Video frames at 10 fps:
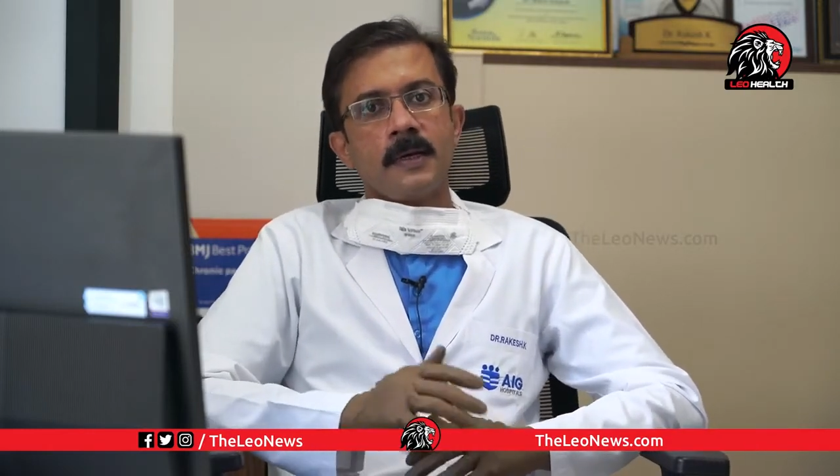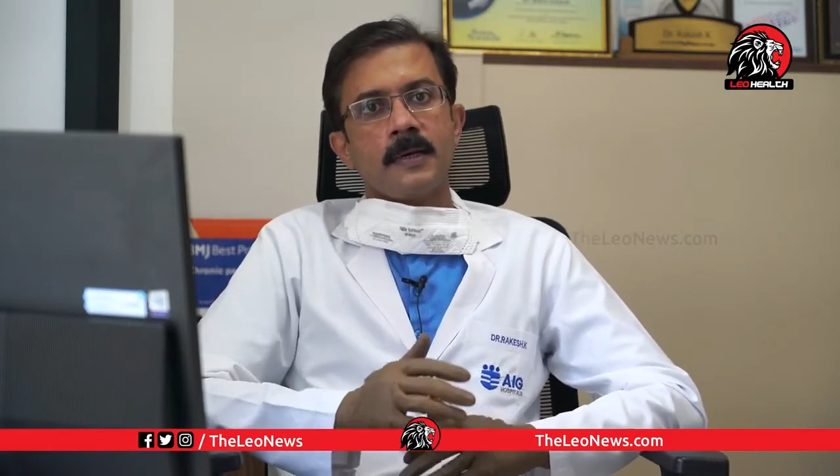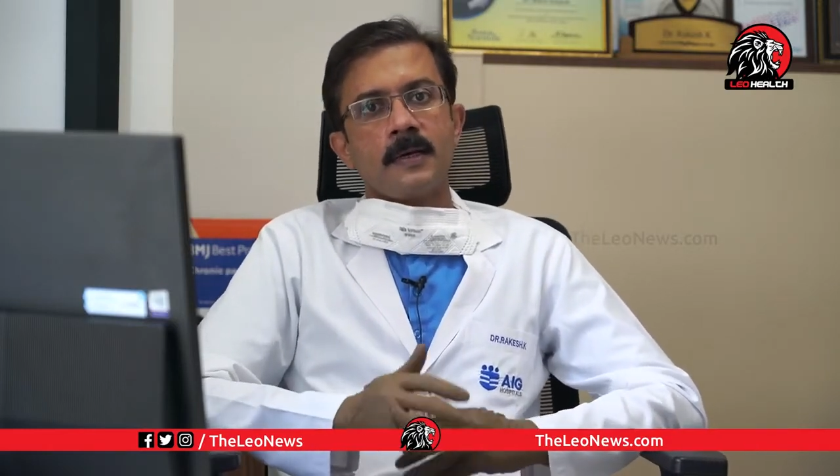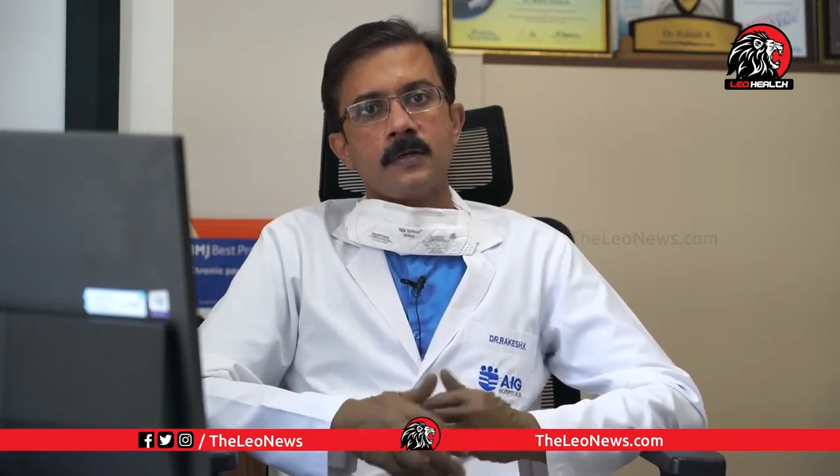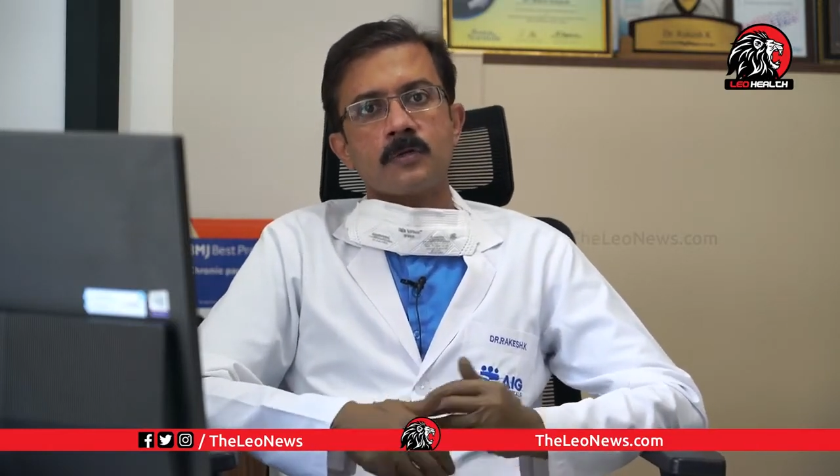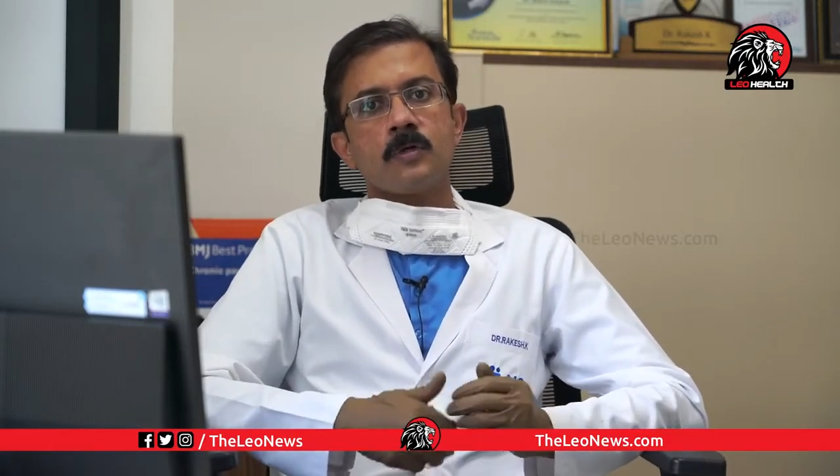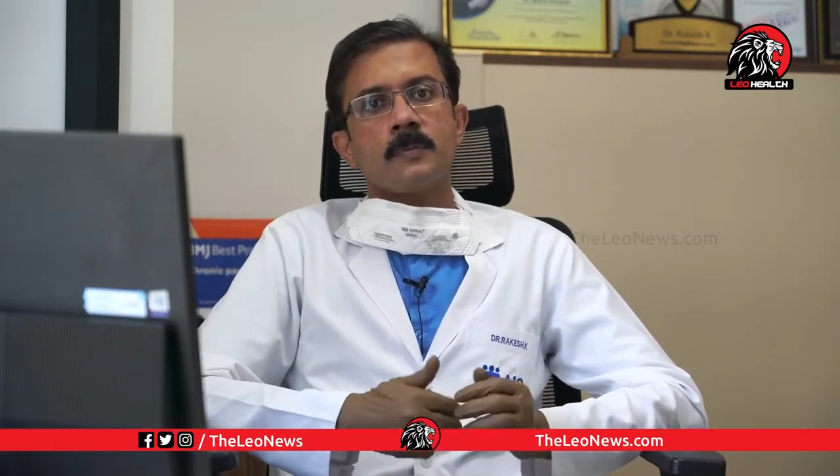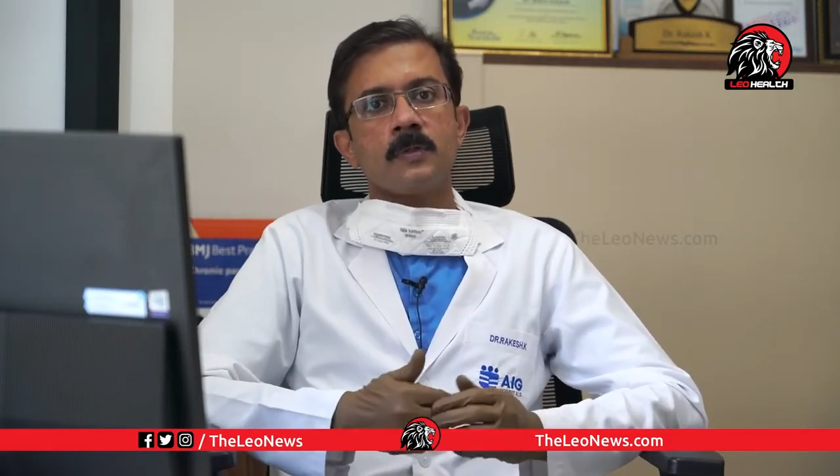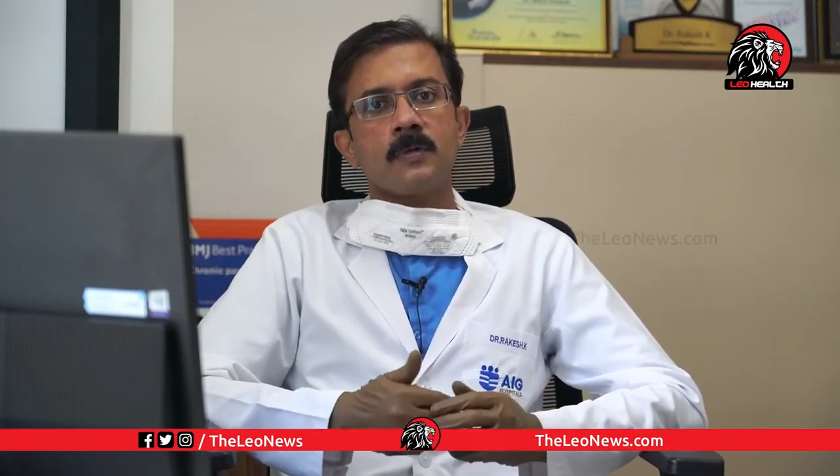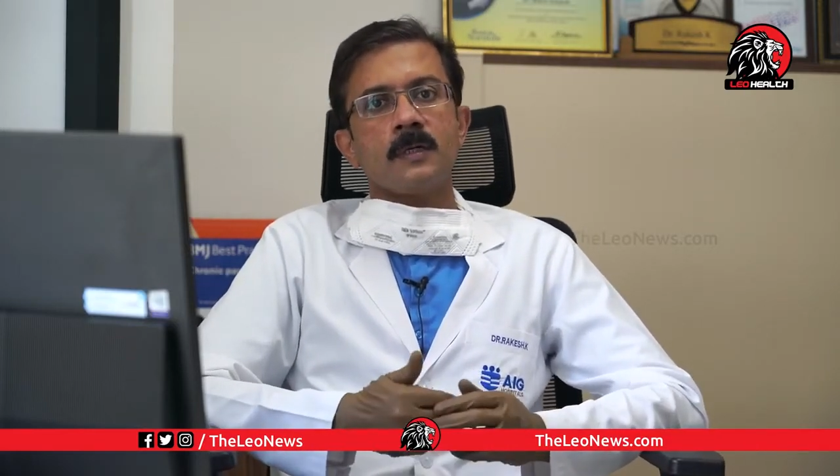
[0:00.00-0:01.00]
అండ్
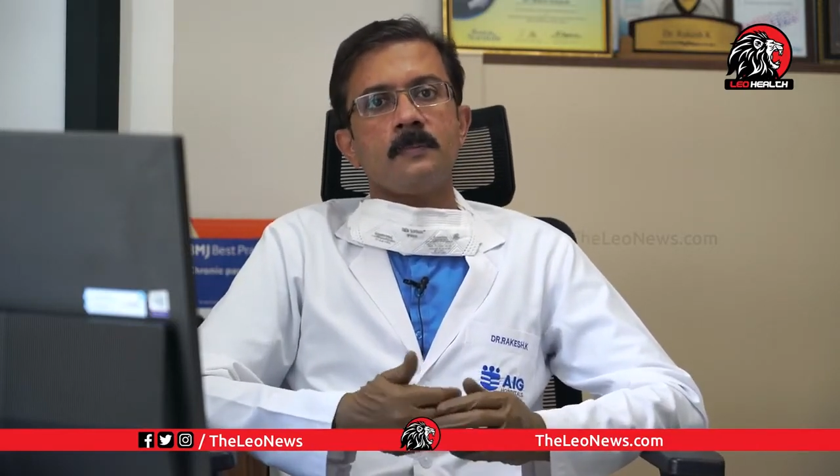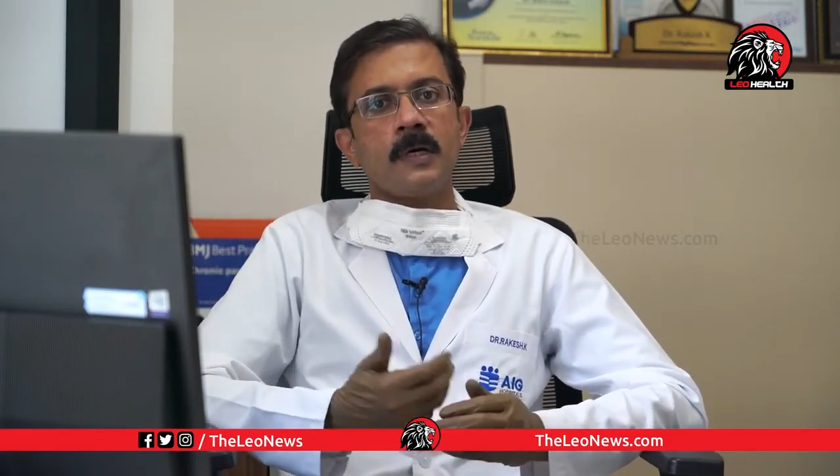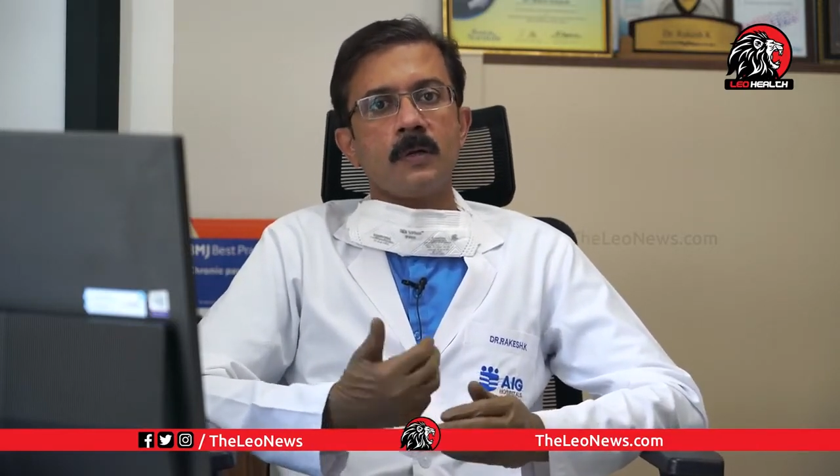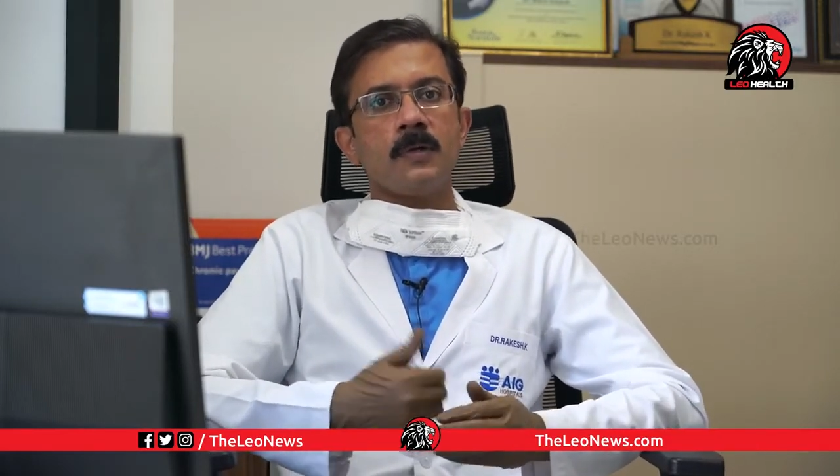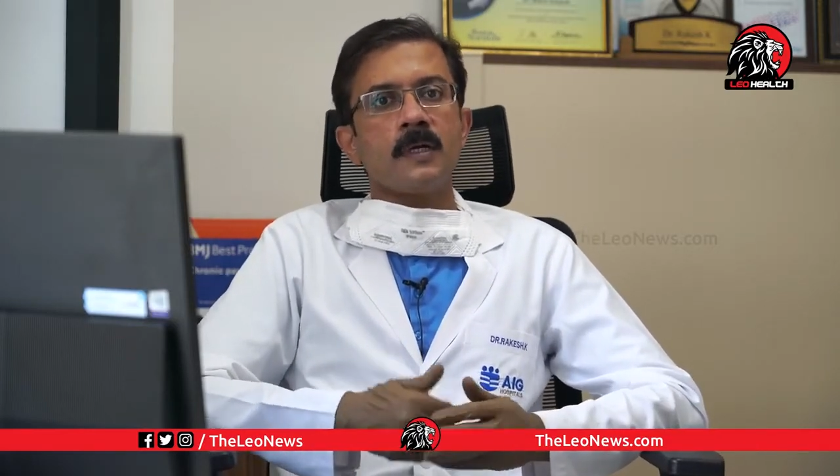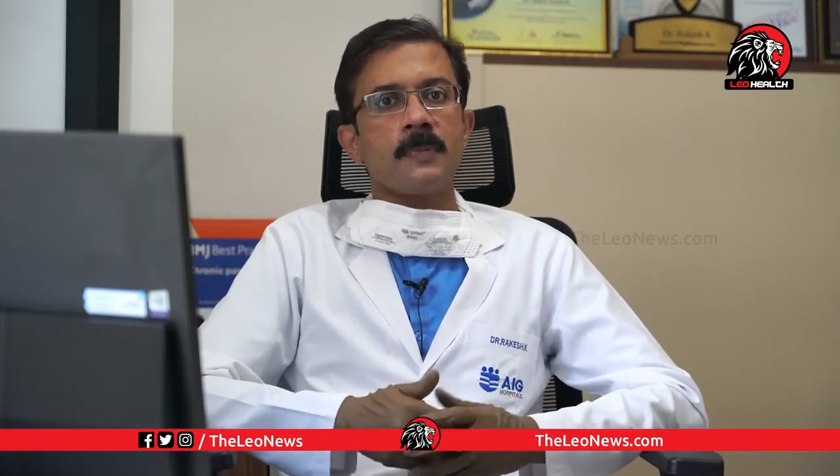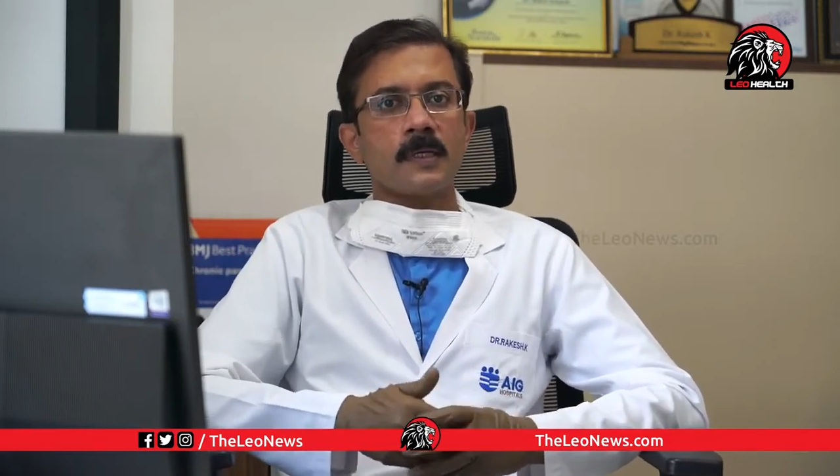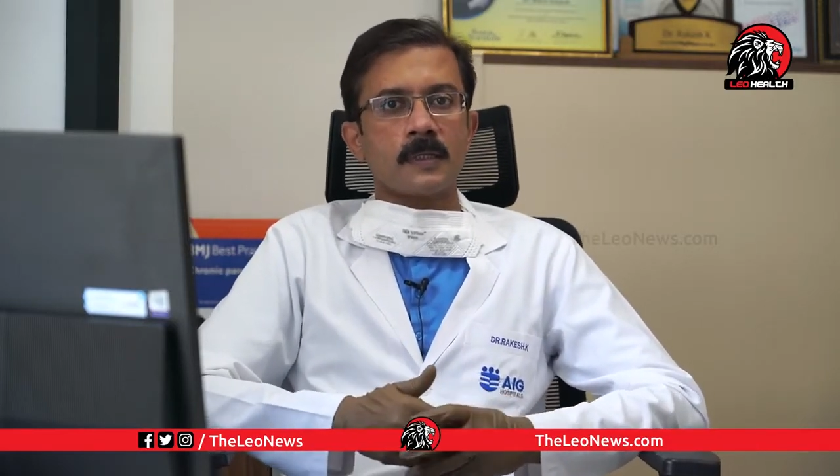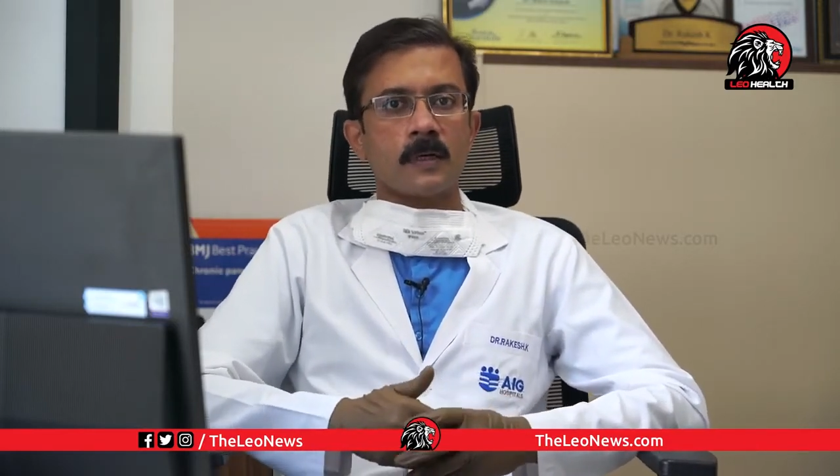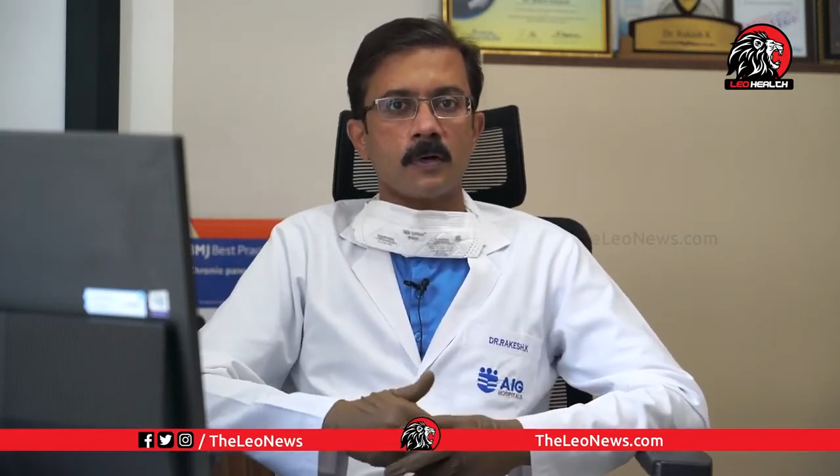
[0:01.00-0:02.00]
ఎండోస్కోపీతోనే బలూన్ అని
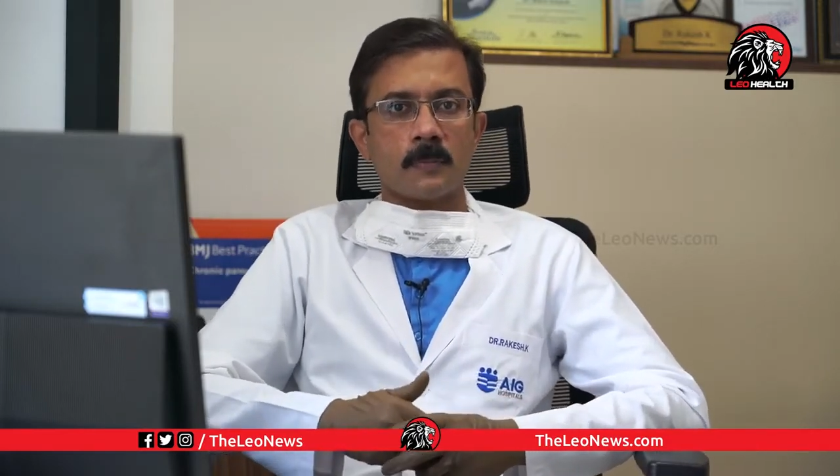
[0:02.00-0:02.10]
పెడతారు